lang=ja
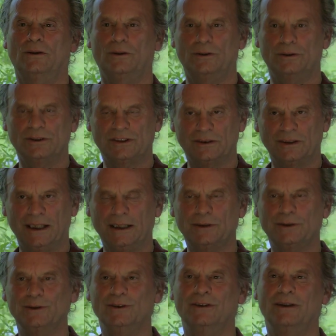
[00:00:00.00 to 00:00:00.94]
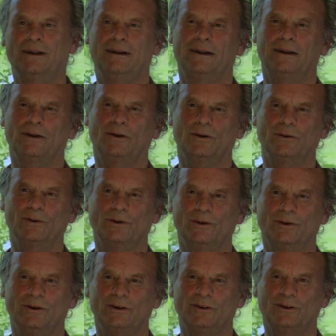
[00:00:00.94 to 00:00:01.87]
おそらくこ
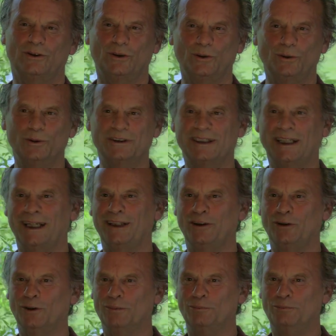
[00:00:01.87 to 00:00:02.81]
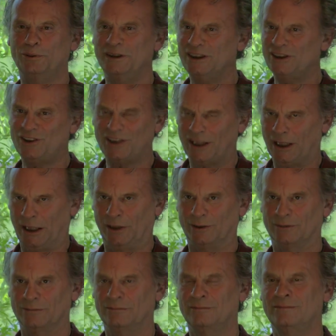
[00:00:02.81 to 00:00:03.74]
の東西の
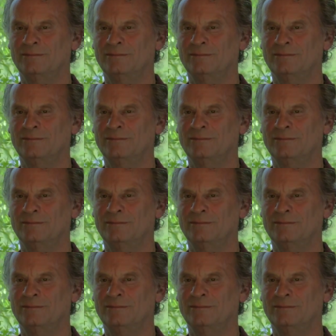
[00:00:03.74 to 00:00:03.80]
ブリッジング、